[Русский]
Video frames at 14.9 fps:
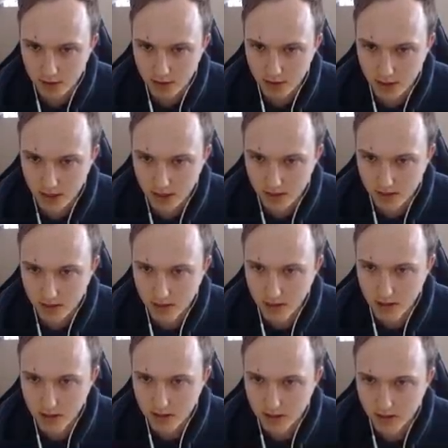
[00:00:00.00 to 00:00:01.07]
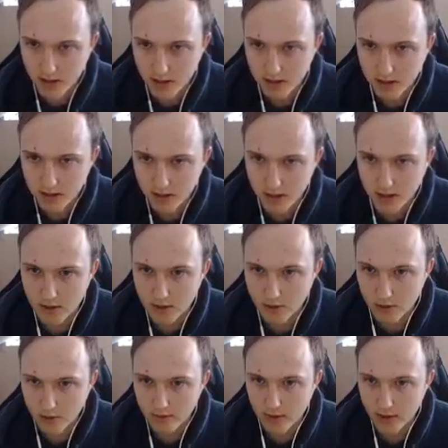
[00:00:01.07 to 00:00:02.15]
как раз-таки центральной
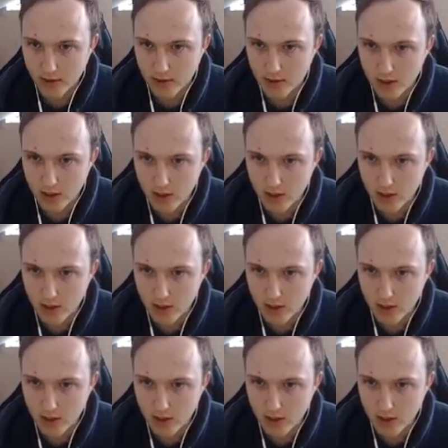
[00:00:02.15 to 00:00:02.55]
оверки.